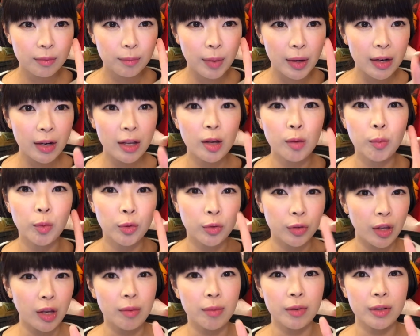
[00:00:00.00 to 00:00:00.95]
バレエも
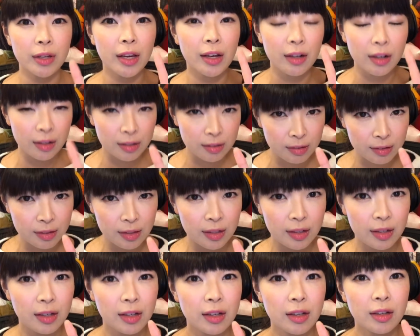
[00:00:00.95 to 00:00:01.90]
歌もやらず
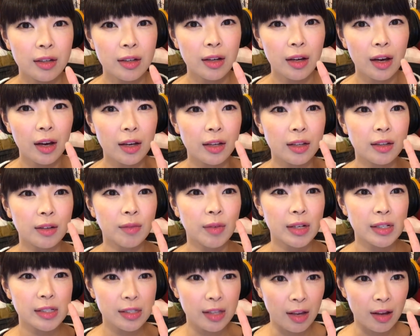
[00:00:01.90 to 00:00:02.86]
に入り
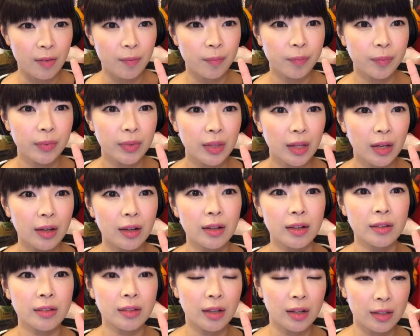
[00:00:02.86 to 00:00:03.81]
ました
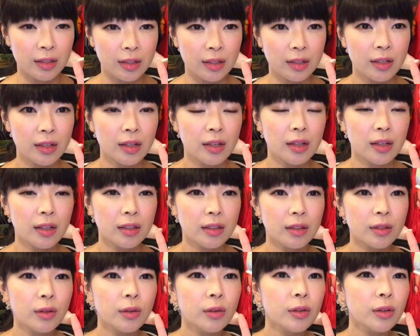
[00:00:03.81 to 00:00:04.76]
宝塚に
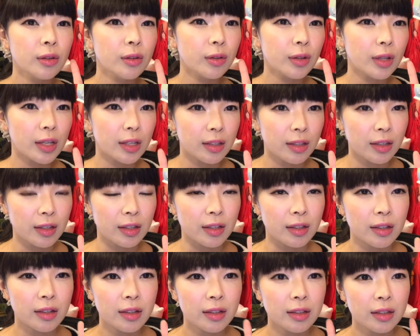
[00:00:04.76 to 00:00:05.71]
でその時
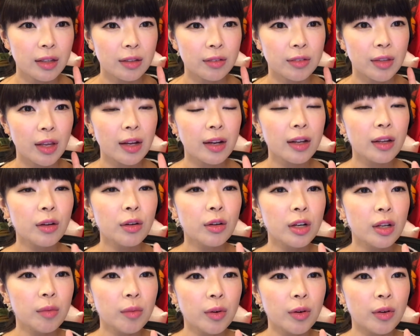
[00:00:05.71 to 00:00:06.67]
にあの誰
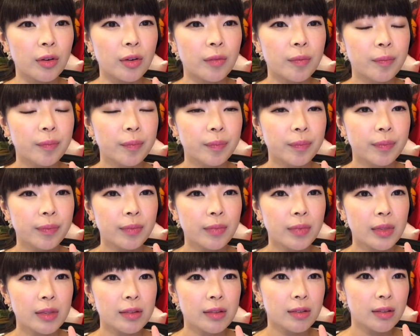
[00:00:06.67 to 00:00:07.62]
よりも
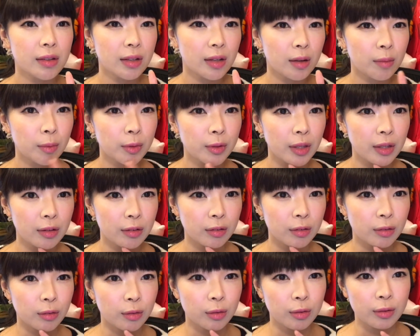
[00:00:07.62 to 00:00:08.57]
自信が持てる
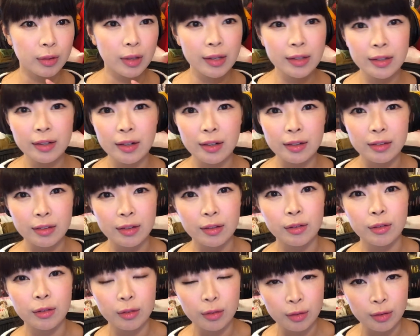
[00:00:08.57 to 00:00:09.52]
ところ何かって
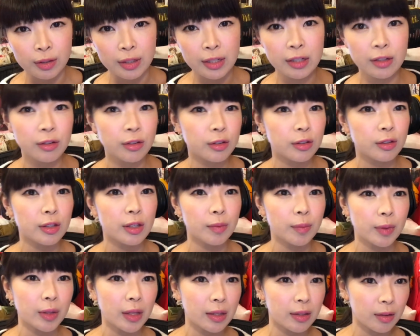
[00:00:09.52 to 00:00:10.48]
いうと技術で
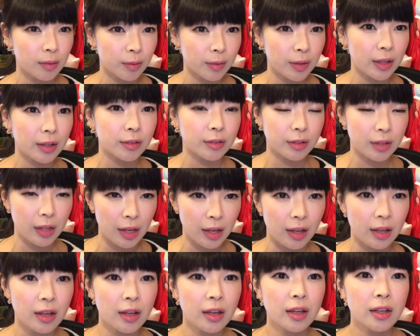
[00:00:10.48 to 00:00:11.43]
も何でもなく
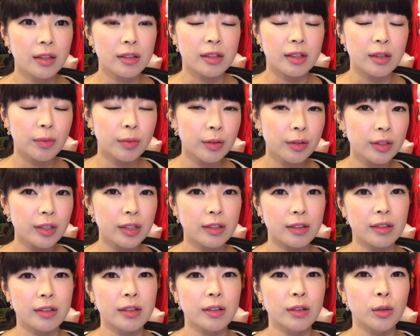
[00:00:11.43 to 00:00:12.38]
て自分に
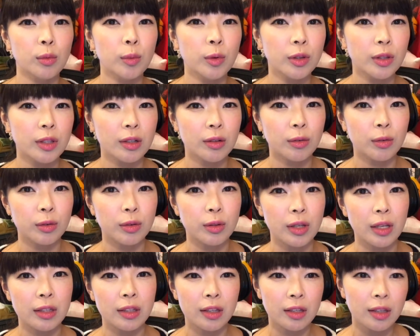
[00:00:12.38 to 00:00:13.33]
自信を持ってるこ
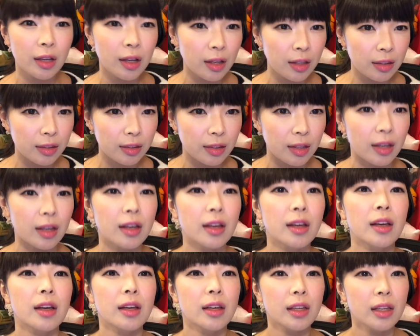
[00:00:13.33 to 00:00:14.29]
とだったなって
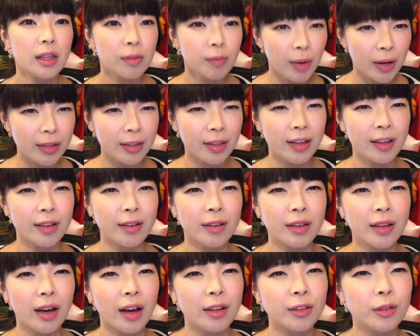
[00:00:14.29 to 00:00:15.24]
今ね
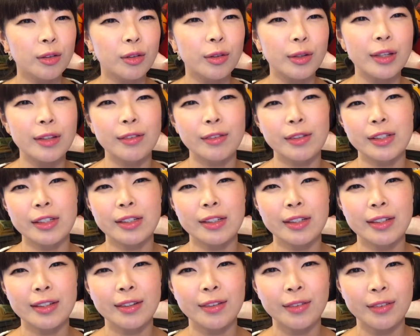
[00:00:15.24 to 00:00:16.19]
あの時の自
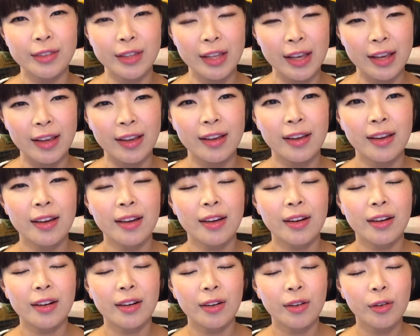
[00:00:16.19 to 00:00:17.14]
信をね
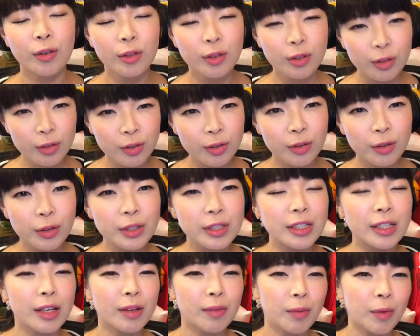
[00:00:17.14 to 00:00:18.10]
ほんと少
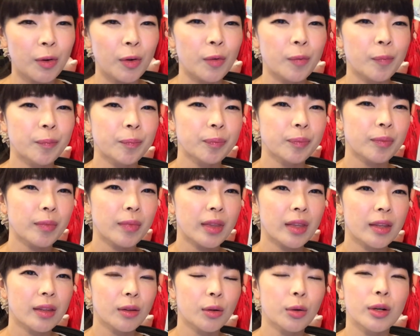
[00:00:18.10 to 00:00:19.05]
しでも
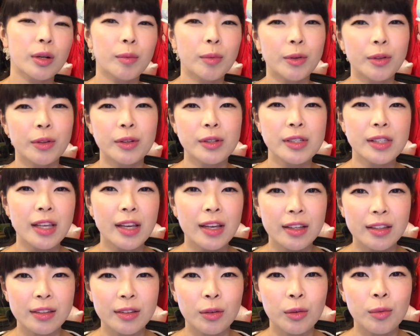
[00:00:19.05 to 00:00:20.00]
取り戻し
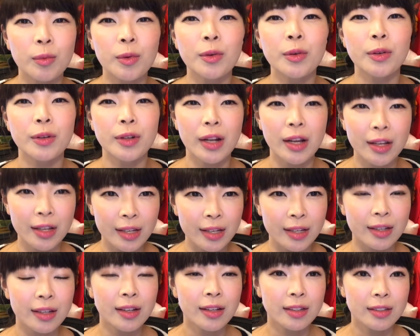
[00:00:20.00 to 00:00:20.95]
たいって思うぐら
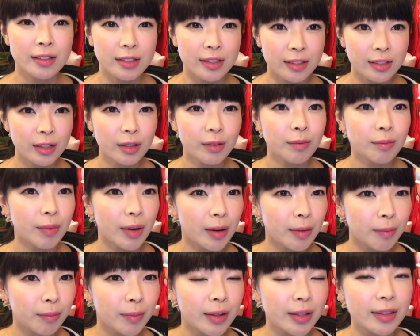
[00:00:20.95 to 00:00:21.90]
い自信
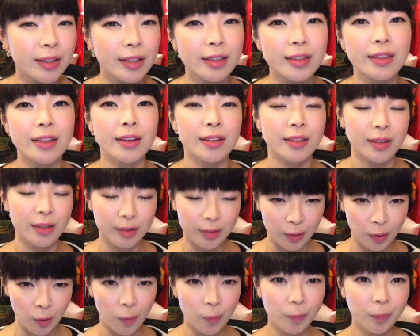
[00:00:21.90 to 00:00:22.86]
満々だったんで
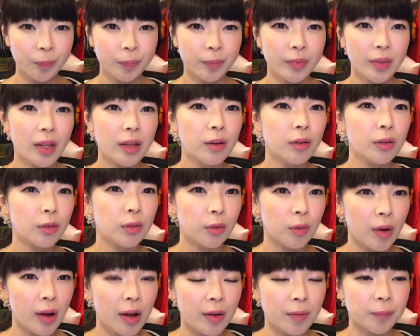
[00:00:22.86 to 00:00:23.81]
すよ。っていうの
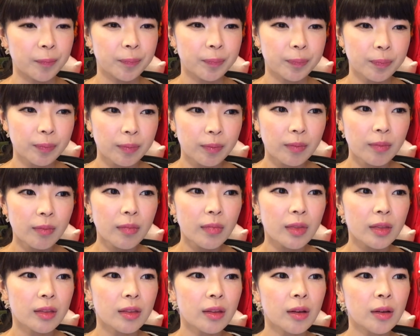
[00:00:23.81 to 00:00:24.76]
は
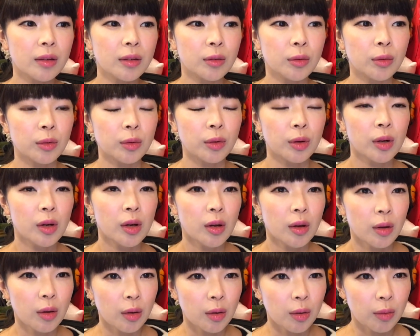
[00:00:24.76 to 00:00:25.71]
なの
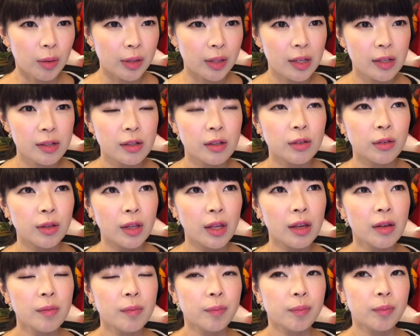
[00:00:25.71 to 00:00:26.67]
私の
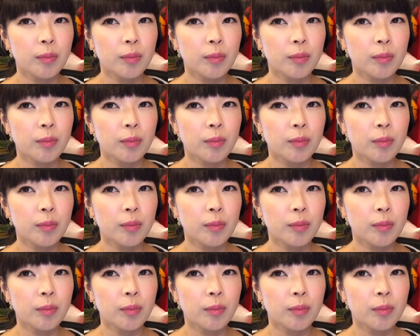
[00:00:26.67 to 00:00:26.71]
ね